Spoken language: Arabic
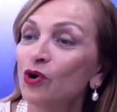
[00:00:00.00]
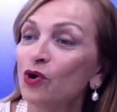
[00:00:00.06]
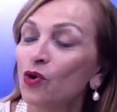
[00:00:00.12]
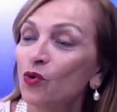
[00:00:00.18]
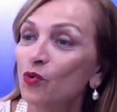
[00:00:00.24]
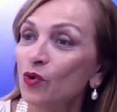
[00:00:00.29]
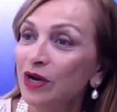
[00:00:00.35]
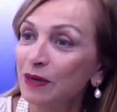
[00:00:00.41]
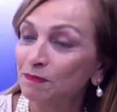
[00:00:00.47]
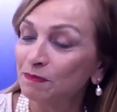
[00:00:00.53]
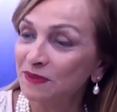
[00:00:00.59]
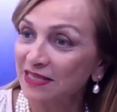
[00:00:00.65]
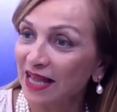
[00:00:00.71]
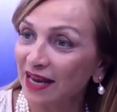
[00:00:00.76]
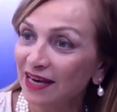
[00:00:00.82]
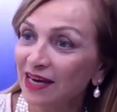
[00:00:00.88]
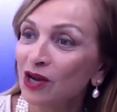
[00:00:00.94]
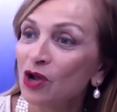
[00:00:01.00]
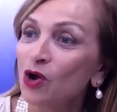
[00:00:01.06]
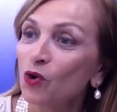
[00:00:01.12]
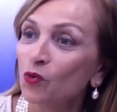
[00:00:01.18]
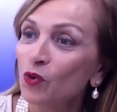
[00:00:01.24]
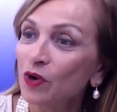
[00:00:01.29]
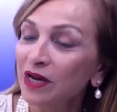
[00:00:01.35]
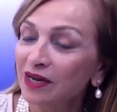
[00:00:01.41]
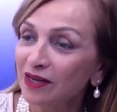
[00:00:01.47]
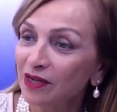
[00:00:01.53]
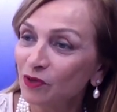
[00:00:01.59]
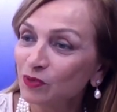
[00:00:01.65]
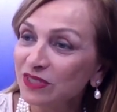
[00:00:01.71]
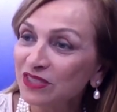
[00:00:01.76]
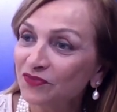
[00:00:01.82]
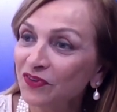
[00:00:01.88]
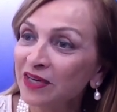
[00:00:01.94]
والبصل
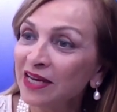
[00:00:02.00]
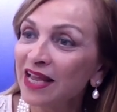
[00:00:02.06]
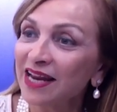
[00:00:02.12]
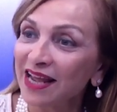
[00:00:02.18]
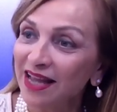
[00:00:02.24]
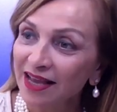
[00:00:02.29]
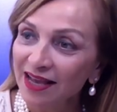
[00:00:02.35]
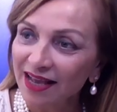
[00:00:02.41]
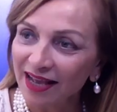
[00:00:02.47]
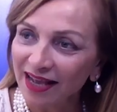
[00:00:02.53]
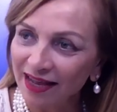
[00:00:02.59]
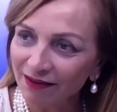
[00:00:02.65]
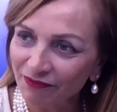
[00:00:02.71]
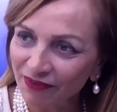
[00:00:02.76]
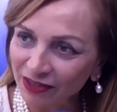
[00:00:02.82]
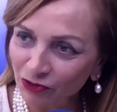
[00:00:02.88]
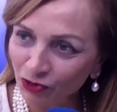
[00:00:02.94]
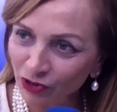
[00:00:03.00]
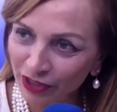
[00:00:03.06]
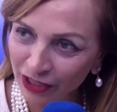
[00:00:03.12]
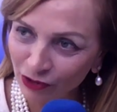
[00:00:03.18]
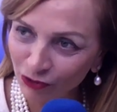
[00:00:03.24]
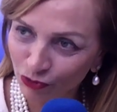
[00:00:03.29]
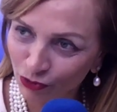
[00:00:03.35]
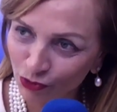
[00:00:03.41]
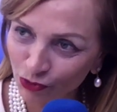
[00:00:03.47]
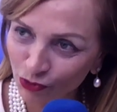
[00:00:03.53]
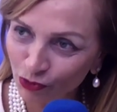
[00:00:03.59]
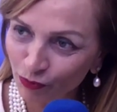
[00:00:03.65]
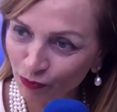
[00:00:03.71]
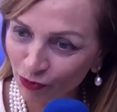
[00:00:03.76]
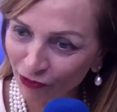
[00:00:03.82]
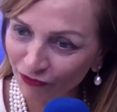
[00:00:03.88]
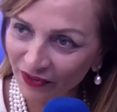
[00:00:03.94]
والوصف النيري الفا دوني دو لو
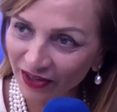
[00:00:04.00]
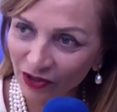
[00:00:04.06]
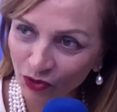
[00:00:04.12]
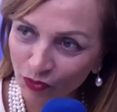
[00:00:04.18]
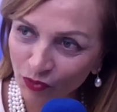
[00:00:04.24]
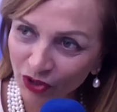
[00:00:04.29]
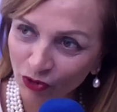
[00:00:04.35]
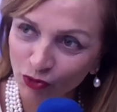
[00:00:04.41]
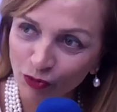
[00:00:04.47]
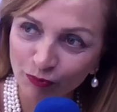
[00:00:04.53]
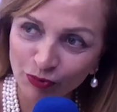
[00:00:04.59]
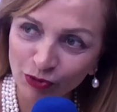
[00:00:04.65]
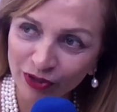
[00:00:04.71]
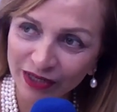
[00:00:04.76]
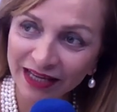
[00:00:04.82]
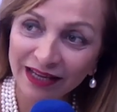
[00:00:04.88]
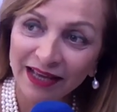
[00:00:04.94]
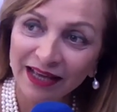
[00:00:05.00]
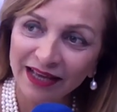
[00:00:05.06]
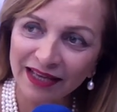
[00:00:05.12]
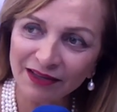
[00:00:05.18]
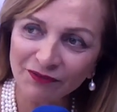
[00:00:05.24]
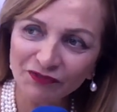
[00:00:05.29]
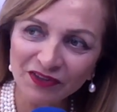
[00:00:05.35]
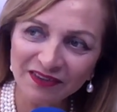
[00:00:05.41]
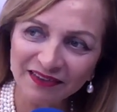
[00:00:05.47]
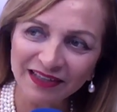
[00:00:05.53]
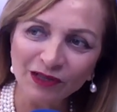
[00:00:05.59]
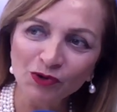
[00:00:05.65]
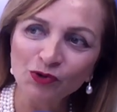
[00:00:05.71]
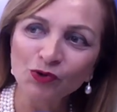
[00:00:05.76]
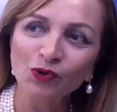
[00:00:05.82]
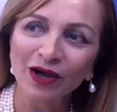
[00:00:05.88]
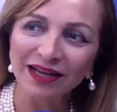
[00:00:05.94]
بور فيغ كوير لو بولي ايفيتي
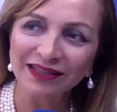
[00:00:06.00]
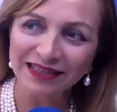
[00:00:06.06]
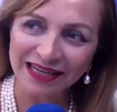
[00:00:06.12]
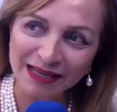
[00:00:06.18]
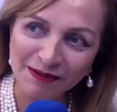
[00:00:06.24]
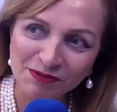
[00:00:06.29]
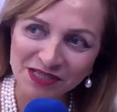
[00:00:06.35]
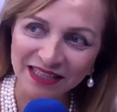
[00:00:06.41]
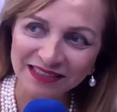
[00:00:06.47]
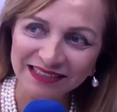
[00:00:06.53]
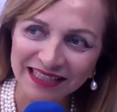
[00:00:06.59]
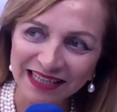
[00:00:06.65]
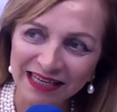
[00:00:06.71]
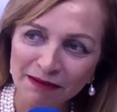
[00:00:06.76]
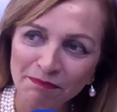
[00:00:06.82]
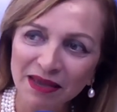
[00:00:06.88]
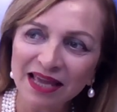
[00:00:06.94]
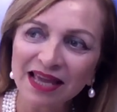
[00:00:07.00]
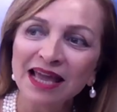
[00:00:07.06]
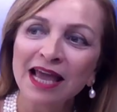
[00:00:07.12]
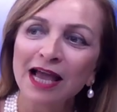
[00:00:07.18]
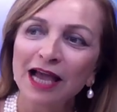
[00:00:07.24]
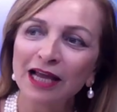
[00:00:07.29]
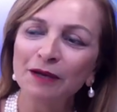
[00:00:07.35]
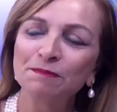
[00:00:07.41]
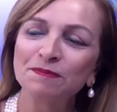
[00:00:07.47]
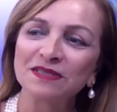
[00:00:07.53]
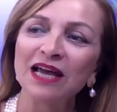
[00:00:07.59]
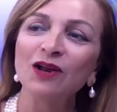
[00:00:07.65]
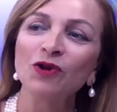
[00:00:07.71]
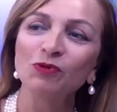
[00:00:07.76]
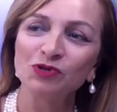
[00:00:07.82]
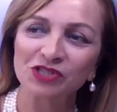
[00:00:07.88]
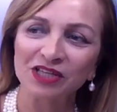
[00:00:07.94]
لو خاطر هي باش تعطيك الماء البصل
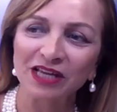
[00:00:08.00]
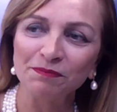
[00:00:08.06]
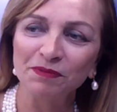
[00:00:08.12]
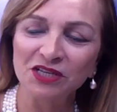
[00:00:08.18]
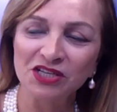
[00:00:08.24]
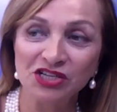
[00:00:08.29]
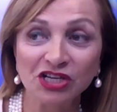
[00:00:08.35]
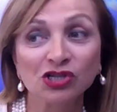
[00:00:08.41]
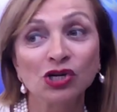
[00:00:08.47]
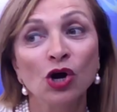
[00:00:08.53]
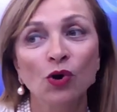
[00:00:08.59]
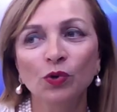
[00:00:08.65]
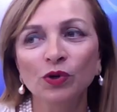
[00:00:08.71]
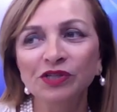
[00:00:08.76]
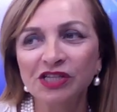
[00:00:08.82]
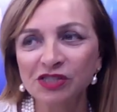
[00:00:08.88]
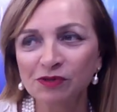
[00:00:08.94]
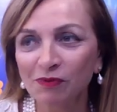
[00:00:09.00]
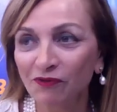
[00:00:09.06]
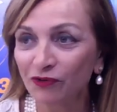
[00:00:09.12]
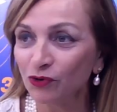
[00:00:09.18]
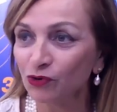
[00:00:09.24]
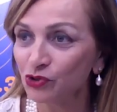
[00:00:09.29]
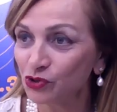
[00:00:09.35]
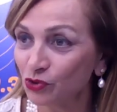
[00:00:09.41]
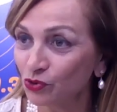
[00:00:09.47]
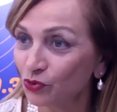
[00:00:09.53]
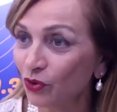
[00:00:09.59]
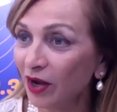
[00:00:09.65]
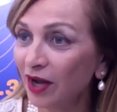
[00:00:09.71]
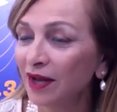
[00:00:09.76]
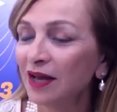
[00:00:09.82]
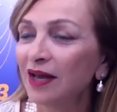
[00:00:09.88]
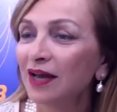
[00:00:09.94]
هو باش طيب الدجاج والدجاج ما فيهوش
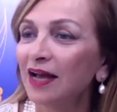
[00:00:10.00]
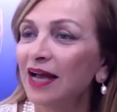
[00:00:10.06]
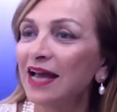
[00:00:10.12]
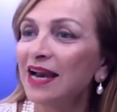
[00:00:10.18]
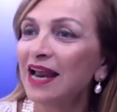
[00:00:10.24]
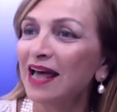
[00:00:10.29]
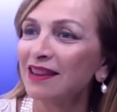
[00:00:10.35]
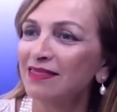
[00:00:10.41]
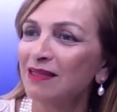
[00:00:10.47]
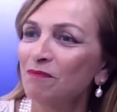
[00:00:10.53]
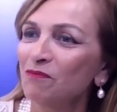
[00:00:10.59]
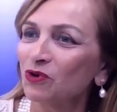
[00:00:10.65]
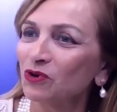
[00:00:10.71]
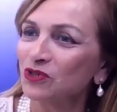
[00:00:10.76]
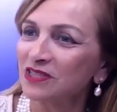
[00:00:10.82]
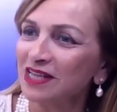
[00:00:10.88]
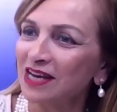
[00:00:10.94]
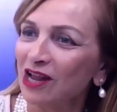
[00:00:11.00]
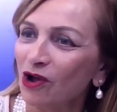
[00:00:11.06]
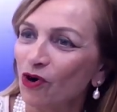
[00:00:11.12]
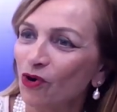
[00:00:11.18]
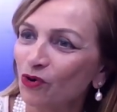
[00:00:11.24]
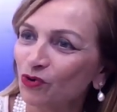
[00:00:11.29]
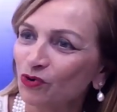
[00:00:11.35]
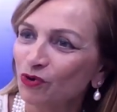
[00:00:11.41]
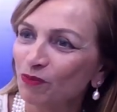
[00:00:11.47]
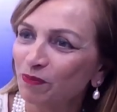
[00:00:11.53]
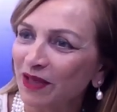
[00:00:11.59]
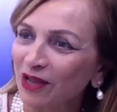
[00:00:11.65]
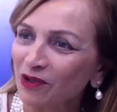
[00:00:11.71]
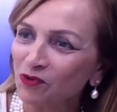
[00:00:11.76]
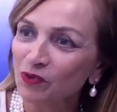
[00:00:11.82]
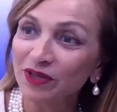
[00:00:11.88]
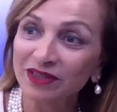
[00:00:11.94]
روح العظم قص لها اون كوب
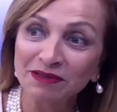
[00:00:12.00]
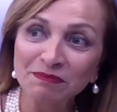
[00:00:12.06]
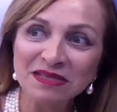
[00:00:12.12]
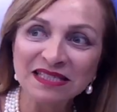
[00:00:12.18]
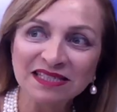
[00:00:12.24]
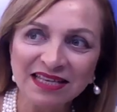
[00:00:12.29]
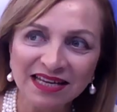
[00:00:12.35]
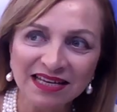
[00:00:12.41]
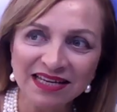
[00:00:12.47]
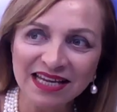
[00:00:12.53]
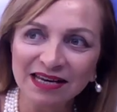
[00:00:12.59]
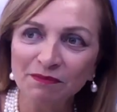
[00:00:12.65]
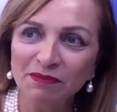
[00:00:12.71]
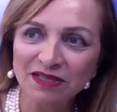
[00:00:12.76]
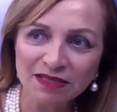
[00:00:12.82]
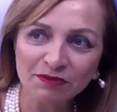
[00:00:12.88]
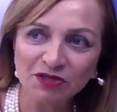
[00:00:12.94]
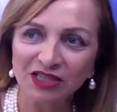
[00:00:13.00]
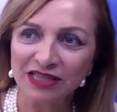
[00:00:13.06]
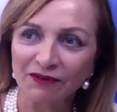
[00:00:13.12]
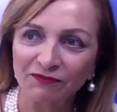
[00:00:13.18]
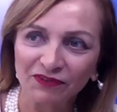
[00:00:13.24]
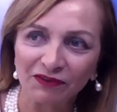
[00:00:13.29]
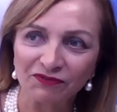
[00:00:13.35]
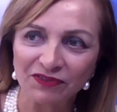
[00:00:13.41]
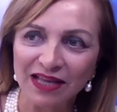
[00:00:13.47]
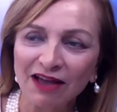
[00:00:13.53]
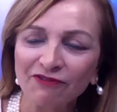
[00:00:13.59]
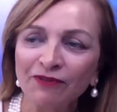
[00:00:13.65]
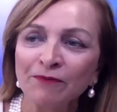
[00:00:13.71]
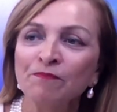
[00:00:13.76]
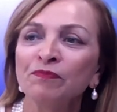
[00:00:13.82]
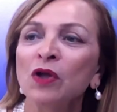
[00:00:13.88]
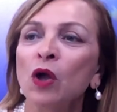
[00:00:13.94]
كارويت مزيانين ما يلزمش تاف تاف تاف
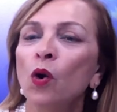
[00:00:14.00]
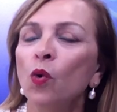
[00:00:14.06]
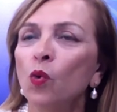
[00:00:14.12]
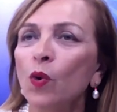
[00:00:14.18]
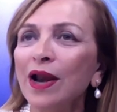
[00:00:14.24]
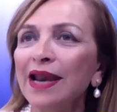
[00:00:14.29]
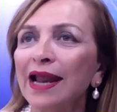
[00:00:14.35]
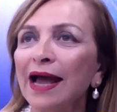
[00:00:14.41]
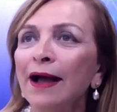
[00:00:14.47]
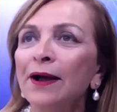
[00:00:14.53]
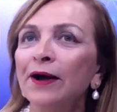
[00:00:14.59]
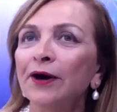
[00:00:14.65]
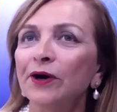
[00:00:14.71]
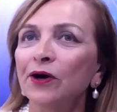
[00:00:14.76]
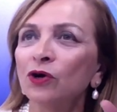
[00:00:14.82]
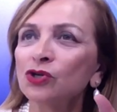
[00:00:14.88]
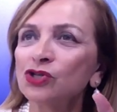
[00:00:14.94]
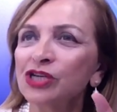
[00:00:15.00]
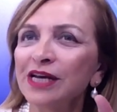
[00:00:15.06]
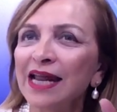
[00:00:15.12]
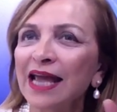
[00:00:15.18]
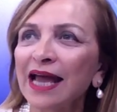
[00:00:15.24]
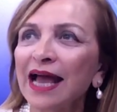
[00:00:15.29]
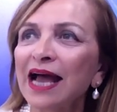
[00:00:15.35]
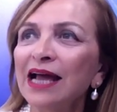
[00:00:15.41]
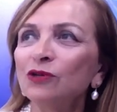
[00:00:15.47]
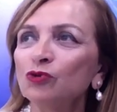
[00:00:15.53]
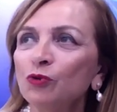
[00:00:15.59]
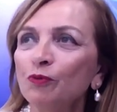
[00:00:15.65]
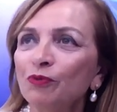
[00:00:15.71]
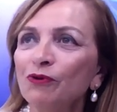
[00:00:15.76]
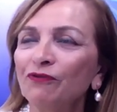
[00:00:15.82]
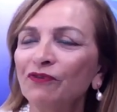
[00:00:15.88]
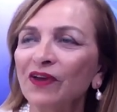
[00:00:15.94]
ولا اون جينيرال تو
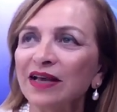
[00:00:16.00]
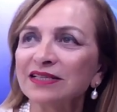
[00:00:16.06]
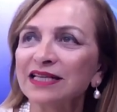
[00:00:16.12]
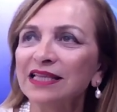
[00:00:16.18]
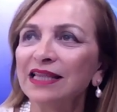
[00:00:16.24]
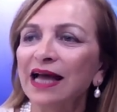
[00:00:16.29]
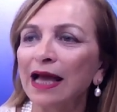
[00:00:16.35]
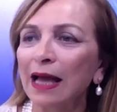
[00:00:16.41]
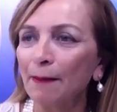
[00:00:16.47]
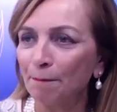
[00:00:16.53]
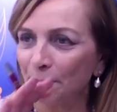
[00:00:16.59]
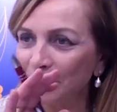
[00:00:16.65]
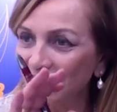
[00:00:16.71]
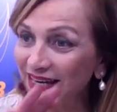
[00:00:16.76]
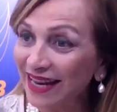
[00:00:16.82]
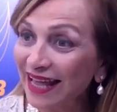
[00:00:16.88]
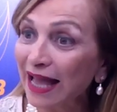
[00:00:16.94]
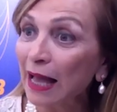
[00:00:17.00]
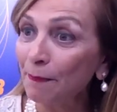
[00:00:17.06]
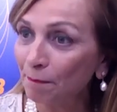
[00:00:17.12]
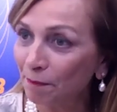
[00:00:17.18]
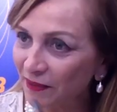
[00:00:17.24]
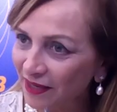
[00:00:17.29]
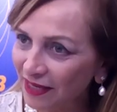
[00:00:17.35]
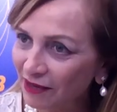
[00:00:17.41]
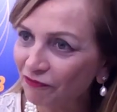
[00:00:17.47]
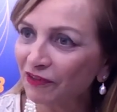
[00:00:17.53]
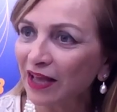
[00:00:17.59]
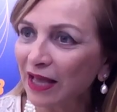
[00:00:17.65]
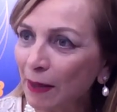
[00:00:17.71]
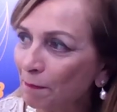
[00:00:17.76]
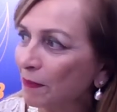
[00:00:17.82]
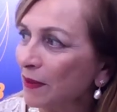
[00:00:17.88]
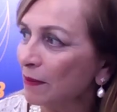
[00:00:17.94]
بو فيغ زاد رابي لي رابي لي في
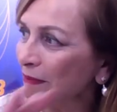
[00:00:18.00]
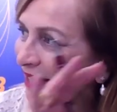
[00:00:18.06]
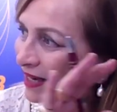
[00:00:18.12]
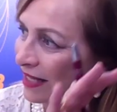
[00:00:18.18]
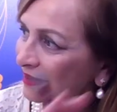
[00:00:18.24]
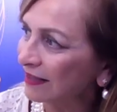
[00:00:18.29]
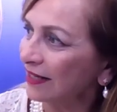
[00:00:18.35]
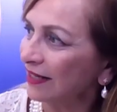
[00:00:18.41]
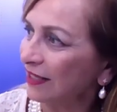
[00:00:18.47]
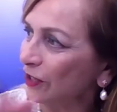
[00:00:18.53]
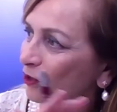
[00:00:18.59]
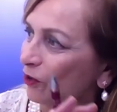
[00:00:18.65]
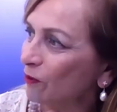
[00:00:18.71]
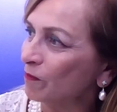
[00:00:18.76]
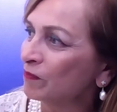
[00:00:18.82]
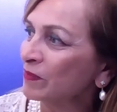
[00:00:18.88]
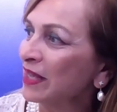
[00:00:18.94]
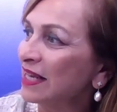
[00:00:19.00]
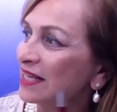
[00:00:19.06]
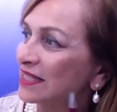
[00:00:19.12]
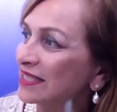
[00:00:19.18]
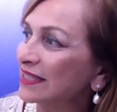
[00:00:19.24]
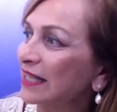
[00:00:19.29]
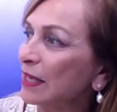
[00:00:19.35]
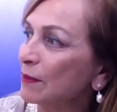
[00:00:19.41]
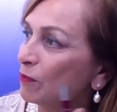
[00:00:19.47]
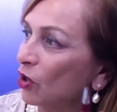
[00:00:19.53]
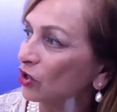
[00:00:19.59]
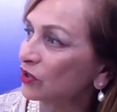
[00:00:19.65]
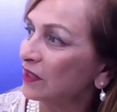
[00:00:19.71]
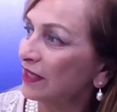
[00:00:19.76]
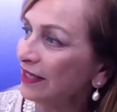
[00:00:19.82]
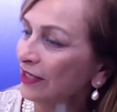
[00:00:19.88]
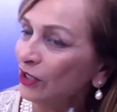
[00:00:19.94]
رابي معناها ترحيهم سي تري بون
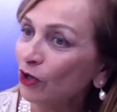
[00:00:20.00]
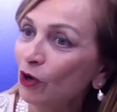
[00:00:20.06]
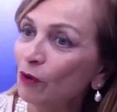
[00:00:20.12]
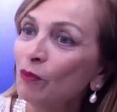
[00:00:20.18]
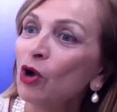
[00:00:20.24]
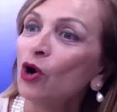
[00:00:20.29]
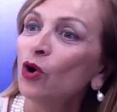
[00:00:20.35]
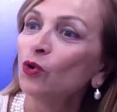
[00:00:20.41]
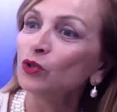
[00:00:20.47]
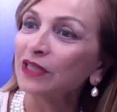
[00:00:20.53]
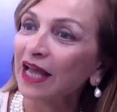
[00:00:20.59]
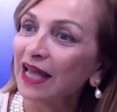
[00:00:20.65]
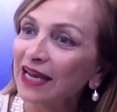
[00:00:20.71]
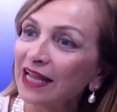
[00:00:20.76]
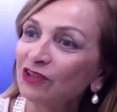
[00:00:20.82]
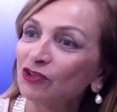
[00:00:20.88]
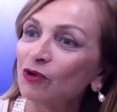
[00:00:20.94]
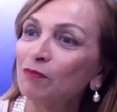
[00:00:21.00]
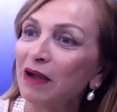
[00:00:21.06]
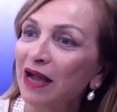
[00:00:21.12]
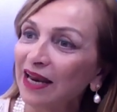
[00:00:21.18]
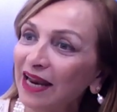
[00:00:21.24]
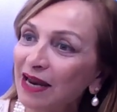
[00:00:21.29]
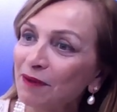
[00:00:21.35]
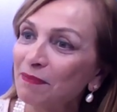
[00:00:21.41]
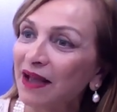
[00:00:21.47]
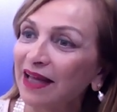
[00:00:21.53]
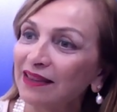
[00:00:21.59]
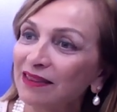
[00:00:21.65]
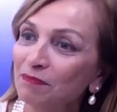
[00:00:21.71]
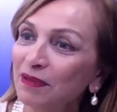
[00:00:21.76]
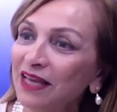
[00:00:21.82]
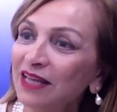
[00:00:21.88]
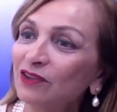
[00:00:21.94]
ترحيهم وتخلطهم مع الاربع
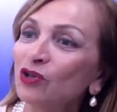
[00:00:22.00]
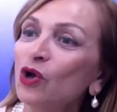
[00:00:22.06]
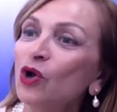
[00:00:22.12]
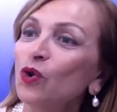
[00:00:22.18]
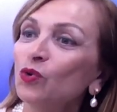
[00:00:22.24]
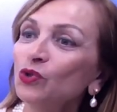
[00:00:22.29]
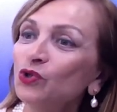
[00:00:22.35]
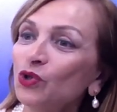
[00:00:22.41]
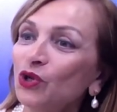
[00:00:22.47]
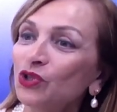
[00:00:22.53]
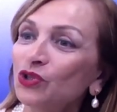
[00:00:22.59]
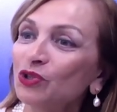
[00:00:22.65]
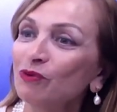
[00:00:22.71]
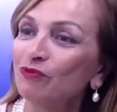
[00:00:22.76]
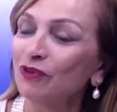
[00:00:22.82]
عظمات وتحطهم في